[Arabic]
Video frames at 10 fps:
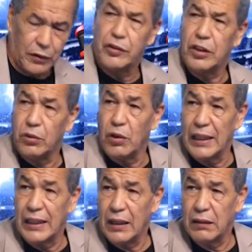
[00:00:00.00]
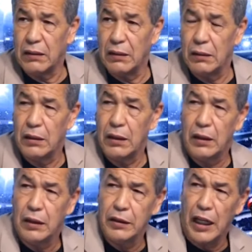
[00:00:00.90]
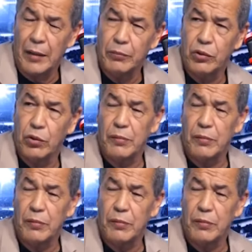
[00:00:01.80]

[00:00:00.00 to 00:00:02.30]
استديو هذاك نحمد